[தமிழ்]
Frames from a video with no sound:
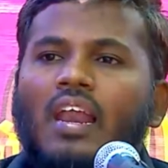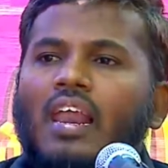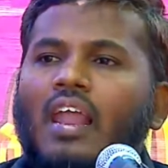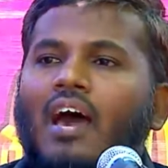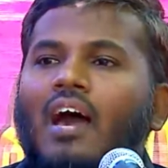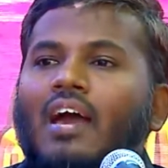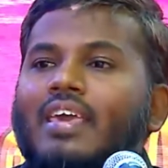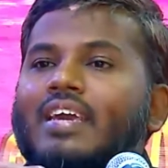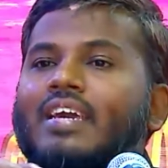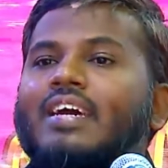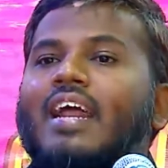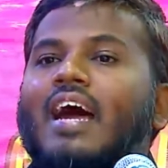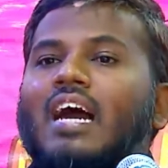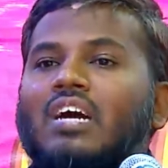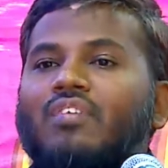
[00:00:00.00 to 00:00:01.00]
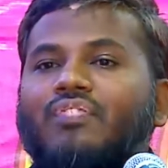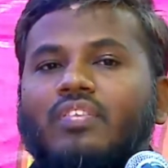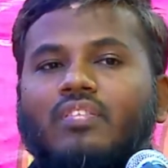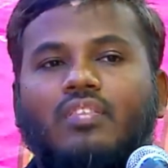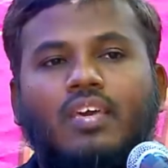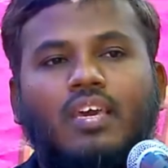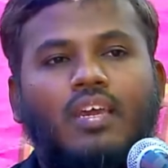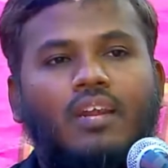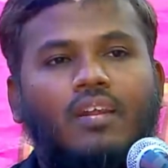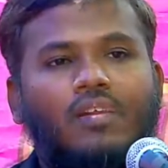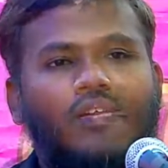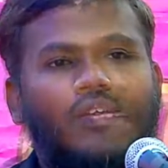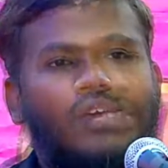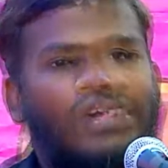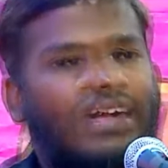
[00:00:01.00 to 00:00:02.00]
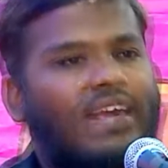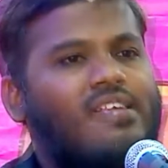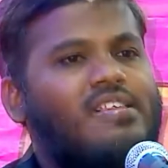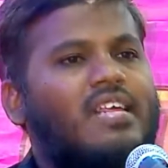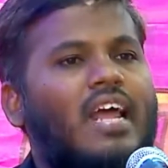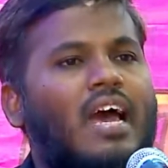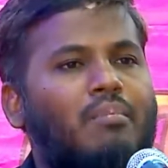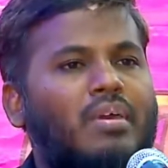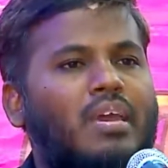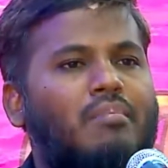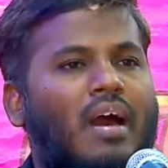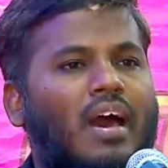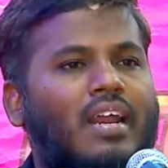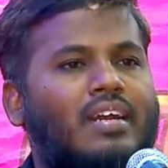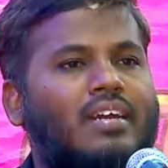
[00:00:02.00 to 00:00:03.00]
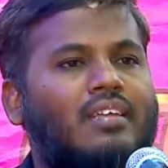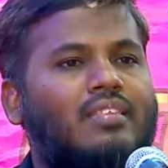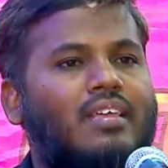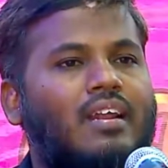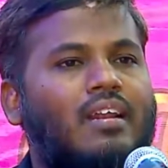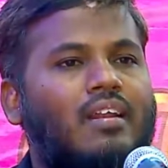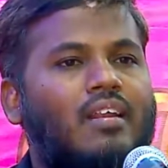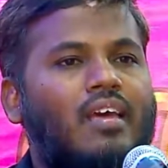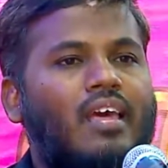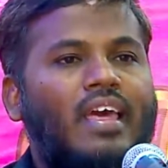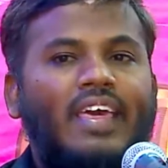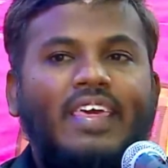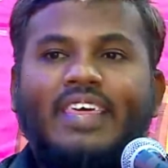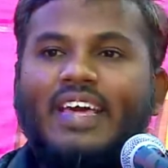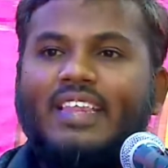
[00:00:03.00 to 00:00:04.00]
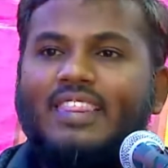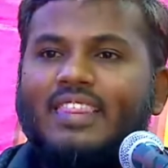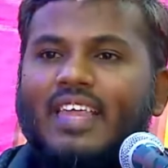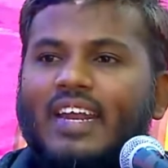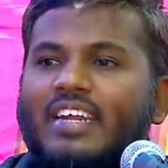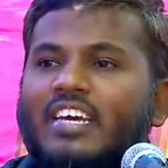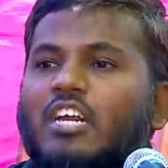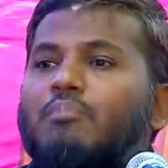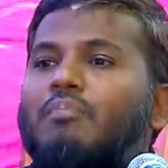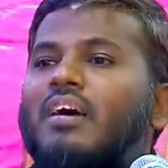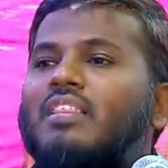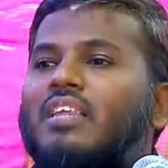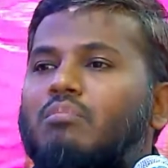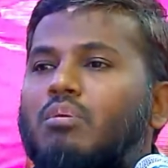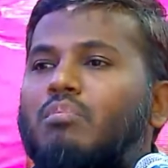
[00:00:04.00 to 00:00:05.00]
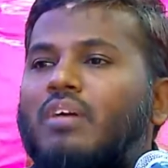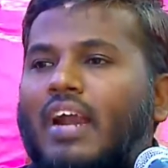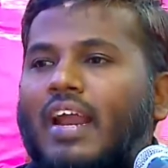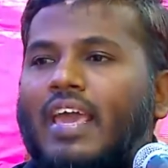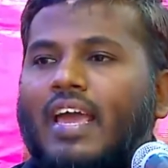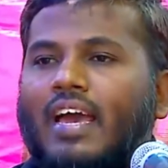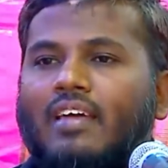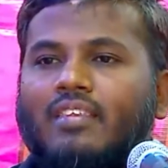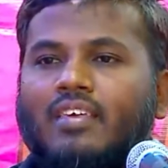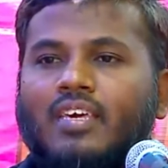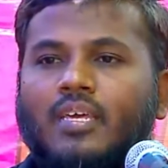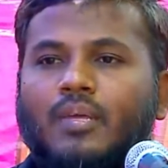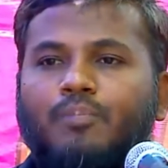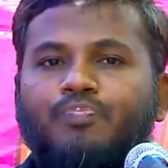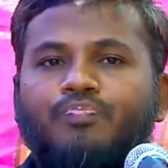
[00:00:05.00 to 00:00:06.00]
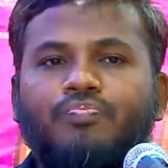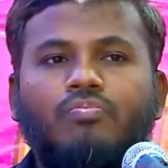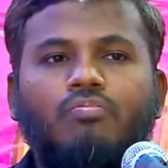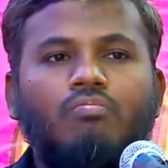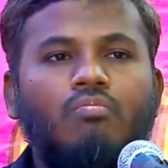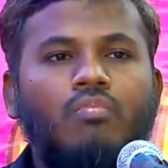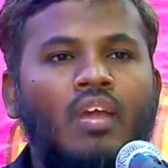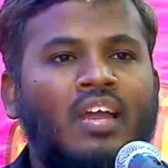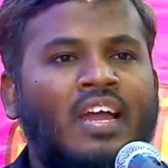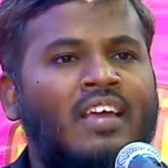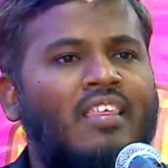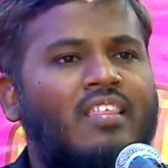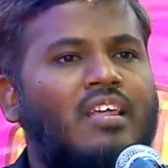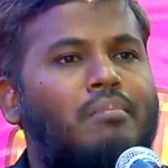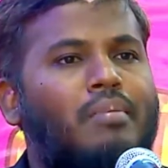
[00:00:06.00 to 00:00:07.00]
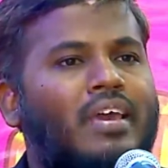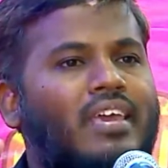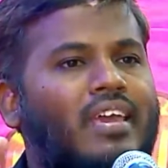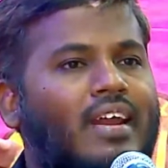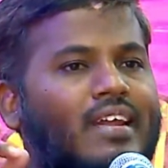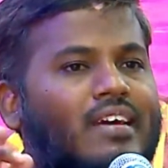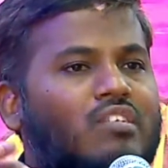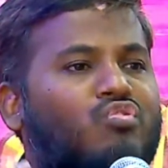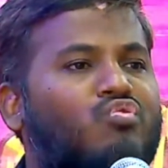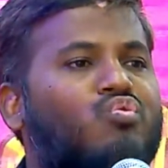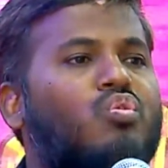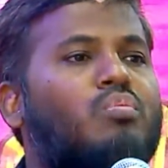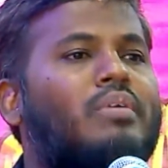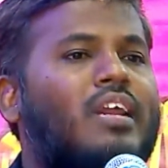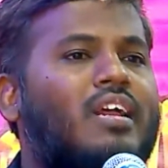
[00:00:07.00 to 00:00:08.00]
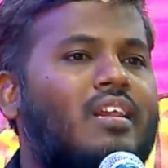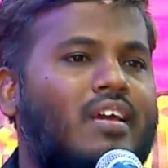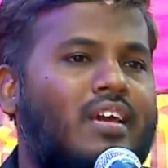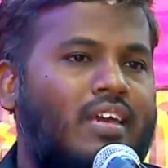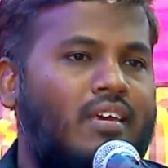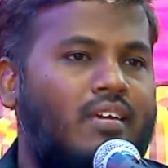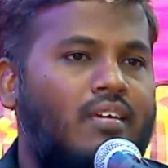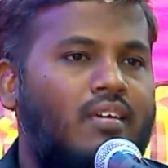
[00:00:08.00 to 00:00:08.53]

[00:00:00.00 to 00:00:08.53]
லா இக்ராக ஃபித்தீன் இந்த இஸ்லாமிய மார்க்கத்தில் எந்த நிர்பந்தமும் கிடையாது கதுத பையன ருஸ்து மினல்கை